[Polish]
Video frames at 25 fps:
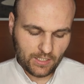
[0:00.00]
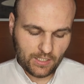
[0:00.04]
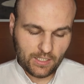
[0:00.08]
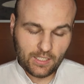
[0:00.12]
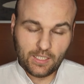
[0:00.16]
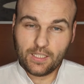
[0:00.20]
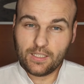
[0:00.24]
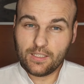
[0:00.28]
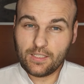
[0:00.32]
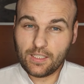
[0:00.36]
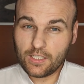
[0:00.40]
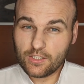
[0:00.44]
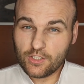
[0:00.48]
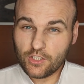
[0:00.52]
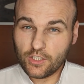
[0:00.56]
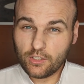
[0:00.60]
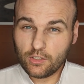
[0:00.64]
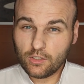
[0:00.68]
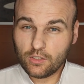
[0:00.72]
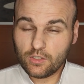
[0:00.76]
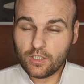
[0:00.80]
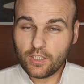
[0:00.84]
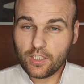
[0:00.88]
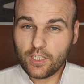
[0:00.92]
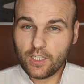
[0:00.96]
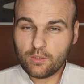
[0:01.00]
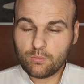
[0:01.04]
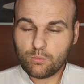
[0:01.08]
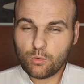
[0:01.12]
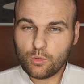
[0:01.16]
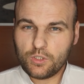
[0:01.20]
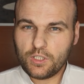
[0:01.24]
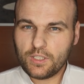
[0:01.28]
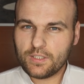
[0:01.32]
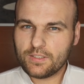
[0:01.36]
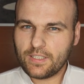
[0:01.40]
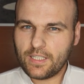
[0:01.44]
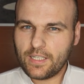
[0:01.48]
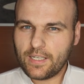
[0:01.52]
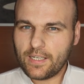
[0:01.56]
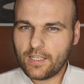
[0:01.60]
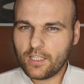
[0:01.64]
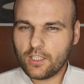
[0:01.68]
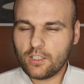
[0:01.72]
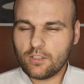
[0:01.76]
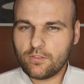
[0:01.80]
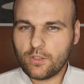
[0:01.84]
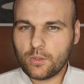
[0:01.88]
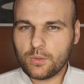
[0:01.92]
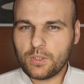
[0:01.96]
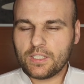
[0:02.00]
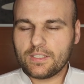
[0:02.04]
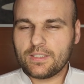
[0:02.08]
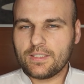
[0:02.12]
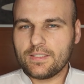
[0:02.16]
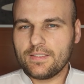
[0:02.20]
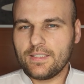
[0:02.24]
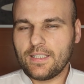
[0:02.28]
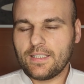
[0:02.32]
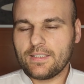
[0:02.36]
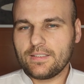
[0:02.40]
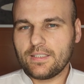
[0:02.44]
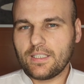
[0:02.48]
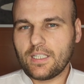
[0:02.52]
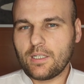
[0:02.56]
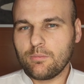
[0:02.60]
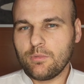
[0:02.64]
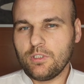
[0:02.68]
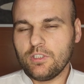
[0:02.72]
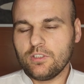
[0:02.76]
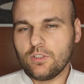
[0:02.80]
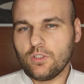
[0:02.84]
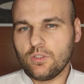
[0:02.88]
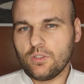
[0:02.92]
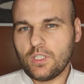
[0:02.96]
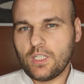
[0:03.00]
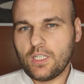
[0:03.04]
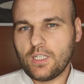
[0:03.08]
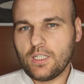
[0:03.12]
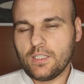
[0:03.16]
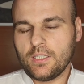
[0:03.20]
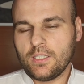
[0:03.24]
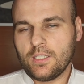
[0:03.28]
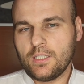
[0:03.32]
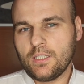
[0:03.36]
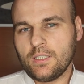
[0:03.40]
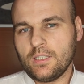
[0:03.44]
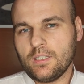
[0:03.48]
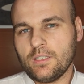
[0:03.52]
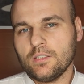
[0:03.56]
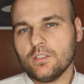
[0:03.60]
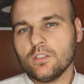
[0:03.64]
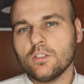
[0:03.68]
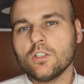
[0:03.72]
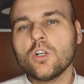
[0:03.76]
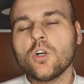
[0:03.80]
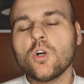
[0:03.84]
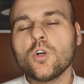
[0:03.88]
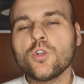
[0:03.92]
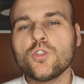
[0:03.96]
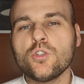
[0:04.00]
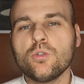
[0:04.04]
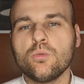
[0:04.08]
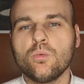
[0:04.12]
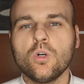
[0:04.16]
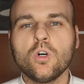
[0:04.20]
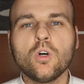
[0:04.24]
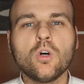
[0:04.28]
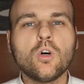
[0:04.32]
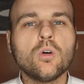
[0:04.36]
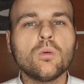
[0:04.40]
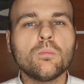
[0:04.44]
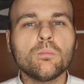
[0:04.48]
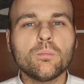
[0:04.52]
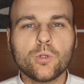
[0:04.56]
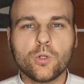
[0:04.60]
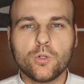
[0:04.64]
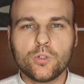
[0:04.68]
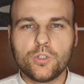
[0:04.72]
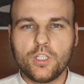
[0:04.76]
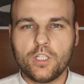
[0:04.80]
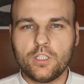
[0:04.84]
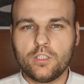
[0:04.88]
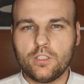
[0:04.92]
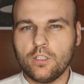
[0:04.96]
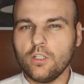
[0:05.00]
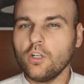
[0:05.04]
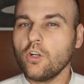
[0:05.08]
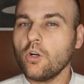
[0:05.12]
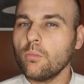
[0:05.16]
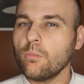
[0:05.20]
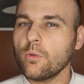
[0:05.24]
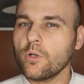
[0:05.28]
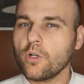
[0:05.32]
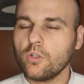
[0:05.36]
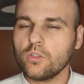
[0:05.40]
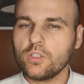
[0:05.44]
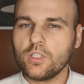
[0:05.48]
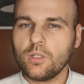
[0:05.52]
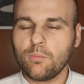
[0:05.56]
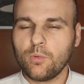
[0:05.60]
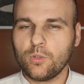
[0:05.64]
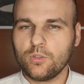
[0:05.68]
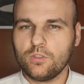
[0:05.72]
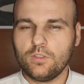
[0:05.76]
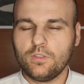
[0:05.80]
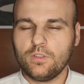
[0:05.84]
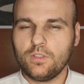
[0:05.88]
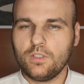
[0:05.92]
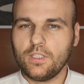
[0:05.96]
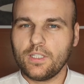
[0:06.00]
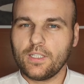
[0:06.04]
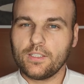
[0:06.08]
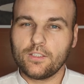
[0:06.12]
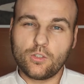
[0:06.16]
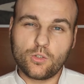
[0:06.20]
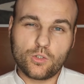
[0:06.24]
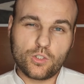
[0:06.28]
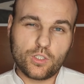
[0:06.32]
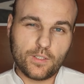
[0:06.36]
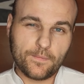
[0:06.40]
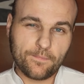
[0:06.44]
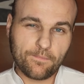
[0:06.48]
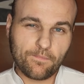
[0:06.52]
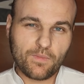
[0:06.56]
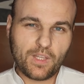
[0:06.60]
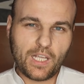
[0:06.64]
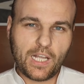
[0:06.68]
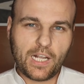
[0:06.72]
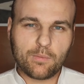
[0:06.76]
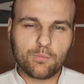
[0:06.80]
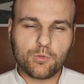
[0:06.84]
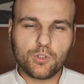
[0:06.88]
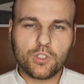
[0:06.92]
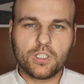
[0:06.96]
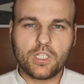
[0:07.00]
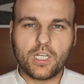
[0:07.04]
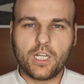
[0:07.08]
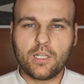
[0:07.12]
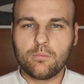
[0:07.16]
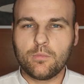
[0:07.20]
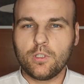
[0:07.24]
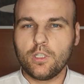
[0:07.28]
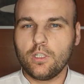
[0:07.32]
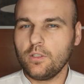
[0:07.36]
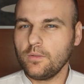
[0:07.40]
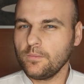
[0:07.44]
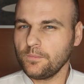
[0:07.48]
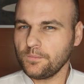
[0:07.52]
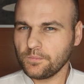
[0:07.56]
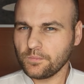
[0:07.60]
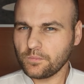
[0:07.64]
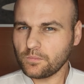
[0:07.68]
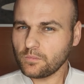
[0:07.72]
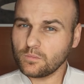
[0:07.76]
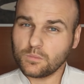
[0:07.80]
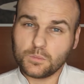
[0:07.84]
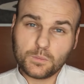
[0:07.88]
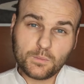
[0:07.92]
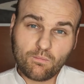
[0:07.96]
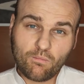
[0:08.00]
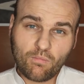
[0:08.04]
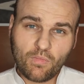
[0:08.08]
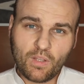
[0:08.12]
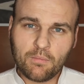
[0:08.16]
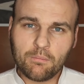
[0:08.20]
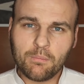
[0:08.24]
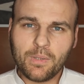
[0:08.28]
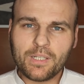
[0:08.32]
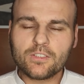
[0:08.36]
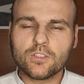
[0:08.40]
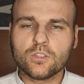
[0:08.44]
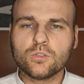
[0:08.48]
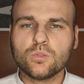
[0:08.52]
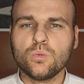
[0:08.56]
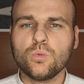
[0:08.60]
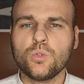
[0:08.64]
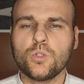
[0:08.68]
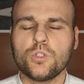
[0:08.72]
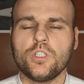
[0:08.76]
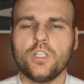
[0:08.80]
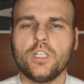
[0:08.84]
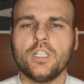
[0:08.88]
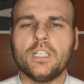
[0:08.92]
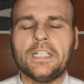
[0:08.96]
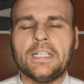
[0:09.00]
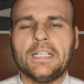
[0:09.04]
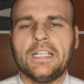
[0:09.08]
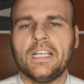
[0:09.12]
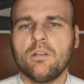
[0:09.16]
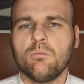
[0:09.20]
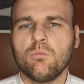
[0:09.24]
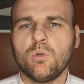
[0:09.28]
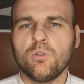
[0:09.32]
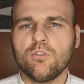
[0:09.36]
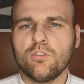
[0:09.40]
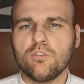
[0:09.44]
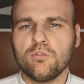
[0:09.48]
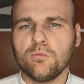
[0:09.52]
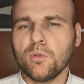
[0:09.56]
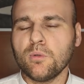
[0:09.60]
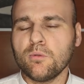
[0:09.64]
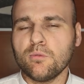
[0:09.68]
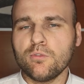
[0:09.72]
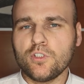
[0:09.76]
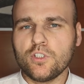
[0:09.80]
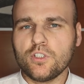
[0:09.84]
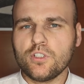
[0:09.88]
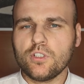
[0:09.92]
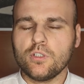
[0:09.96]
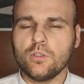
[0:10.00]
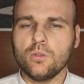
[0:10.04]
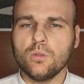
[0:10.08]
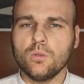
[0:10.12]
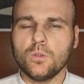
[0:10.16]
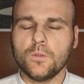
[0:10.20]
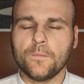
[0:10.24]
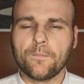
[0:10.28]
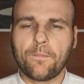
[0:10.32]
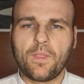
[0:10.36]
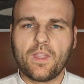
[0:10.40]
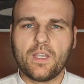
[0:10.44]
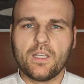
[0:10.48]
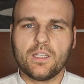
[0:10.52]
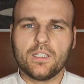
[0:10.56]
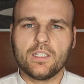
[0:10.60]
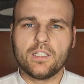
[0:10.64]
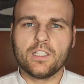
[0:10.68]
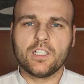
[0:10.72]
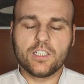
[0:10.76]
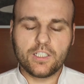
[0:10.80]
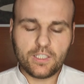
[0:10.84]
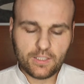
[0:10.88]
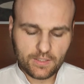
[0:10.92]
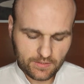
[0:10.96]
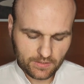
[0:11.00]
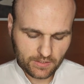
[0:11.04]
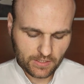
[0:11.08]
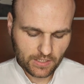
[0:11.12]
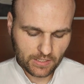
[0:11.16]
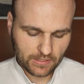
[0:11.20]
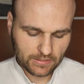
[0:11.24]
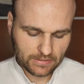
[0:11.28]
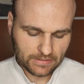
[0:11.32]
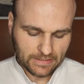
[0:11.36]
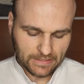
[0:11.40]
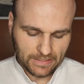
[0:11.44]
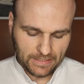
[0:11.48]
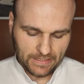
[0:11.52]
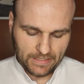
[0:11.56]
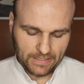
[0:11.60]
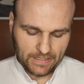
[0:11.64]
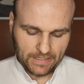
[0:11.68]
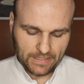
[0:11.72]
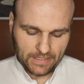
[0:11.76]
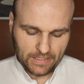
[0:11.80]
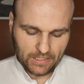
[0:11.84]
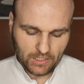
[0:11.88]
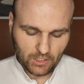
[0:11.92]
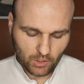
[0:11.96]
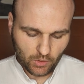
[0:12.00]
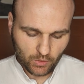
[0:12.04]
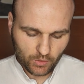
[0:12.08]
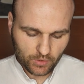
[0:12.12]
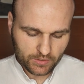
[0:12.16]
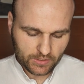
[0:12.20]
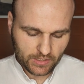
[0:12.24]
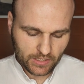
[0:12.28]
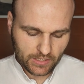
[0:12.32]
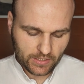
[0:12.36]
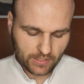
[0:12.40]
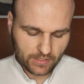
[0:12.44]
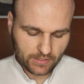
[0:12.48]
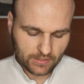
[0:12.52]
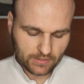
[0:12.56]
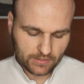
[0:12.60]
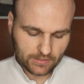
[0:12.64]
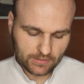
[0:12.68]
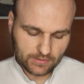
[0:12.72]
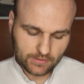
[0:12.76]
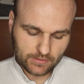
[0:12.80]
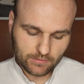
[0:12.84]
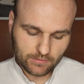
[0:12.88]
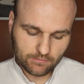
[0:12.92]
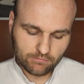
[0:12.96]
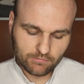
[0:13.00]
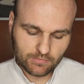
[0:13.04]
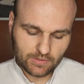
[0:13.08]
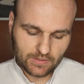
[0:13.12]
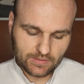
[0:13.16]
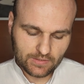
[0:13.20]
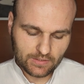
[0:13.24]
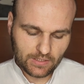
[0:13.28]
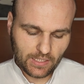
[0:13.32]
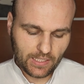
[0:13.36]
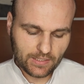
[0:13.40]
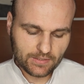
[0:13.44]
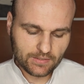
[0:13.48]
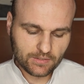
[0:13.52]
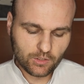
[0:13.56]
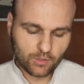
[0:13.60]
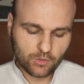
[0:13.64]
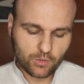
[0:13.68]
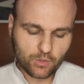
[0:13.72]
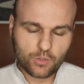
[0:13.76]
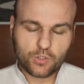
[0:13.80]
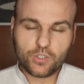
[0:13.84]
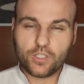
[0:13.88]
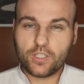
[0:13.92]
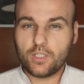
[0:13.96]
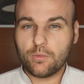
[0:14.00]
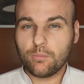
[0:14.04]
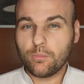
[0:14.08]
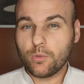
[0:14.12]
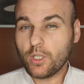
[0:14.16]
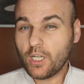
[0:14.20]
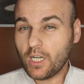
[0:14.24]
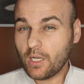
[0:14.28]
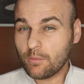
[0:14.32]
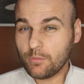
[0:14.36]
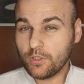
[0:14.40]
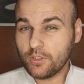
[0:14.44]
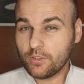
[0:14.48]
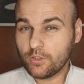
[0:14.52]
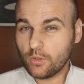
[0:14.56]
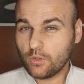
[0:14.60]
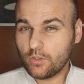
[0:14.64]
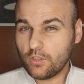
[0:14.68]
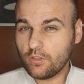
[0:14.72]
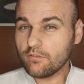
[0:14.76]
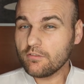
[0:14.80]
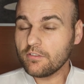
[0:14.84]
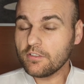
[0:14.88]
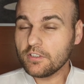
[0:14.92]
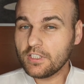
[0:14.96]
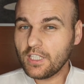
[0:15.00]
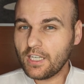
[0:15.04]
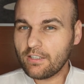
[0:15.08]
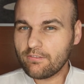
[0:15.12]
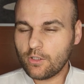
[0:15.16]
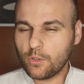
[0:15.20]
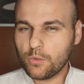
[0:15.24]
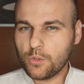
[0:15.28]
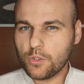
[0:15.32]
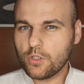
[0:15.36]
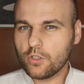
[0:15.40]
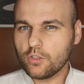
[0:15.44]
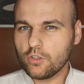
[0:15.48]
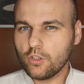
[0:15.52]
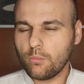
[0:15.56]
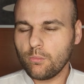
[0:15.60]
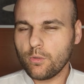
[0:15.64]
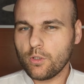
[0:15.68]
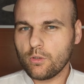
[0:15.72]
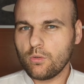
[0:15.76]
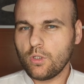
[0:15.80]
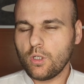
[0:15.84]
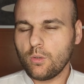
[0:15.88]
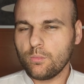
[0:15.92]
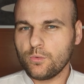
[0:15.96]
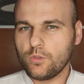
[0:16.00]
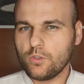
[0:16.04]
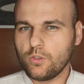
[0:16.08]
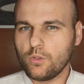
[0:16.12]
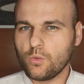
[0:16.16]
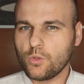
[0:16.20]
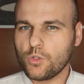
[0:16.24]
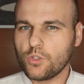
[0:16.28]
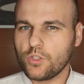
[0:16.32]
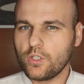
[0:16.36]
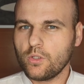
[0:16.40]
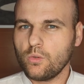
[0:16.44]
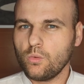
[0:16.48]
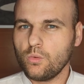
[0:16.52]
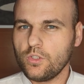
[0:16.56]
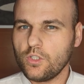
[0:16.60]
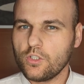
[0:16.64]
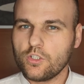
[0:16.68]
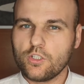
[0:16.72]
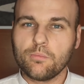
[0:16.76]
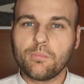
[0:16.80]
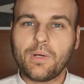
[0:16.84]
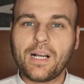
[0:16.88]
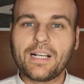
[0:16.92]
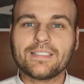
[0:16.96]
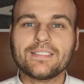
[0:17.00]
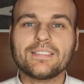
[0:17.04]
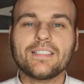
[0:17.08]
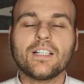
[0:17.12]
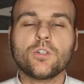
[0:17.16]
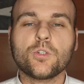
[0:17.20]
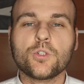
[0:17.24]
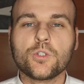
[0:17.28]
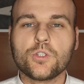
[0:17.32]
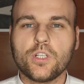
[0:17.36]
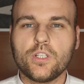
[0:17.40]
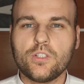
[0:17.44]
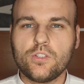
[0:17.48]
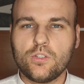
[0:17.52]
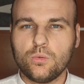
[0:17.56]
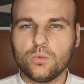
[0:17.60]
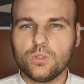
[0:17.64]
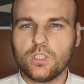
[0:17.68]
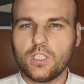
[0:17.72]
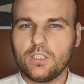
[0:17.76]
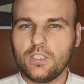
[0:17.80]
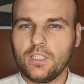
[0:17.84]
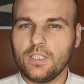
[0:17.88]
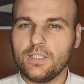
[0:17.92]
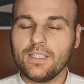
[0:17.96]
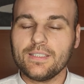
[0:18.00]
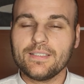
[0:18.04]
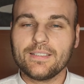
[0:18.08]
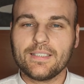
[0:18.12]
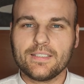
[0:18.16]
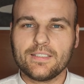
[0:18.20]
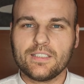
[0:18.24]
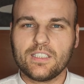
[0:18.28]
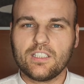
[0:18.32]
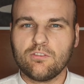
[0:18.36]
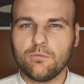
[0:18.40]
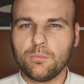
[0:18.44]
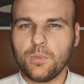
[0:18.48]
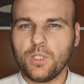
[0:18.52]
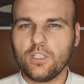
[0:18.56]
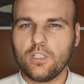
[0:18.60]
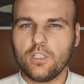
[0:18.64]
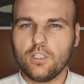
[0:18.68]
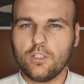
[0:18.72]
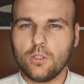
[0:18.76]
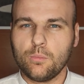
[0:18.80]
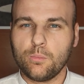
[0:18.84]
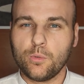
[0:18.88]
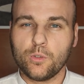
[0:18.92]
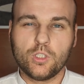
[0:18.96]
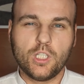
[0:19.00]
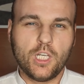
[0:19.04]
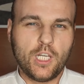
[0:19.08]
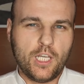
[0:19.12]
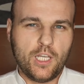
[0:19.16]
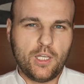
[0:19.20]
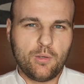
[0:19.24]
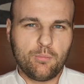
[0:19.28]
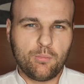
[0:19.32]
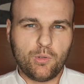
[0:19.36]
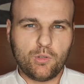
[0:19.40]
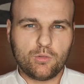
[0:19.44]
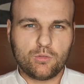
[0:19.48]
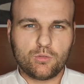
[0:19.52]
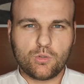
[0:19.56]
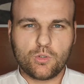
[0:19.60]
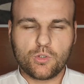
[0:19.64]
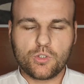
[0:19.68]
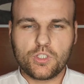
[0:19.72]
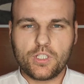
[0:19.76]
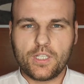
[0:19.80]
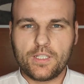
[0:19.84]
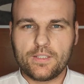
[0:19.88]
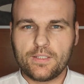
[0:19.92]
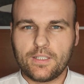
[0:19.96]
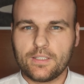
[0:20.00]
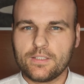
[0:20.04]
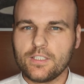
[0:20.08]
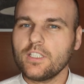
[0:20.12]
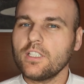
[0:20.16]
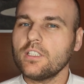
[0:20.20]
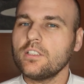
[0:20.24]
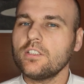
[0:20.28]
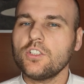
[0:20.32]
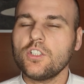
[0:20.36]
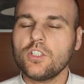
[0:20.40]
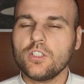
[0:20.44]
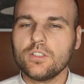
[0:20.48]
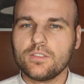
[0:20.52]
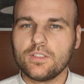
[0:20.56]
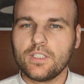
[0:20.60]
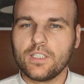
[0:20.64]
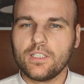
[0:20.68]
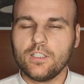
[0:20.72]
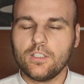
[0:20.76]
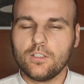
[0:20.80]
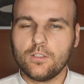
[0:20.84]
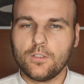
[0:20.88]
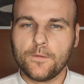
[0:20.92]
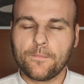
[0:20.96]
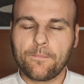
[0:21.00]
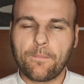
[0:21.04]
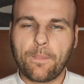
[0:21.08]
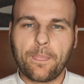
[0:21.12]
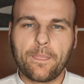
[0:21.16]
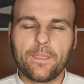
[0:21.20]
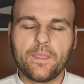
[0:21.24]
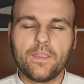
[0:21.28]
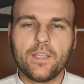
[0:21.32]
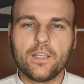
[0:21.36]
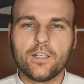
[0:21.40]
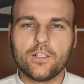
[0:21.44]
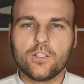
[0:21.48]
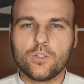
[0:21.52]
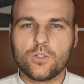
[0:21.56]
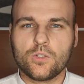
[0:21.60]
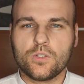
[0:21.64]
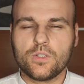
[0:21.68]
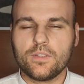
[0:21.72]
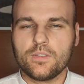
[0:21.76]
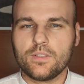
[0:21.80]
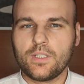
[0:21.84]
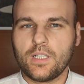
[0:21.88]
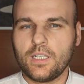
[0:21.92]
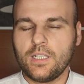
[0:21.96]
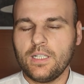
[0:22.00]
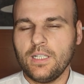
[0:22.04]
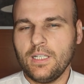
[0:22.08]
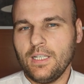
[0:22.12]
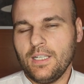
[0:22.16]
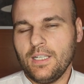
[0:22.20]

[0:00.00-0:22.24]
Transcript: Dlaczego Red Bull nie zareagował na ten zjazd Hamiltona? No, chodziło o bronienie, o obronę pozycji na torze, tak przynajmniej bardzo słusznie mówił w wyścigu e, Christian Horner. E, zjazd, okrążenie po Hamiltonie wydawał się dobrą opcją, szczególnie, że Max zaoszczędził ten jeden zestaw miękkich opon. Po co oszczędzać, kiedy się z tego nie korzysta?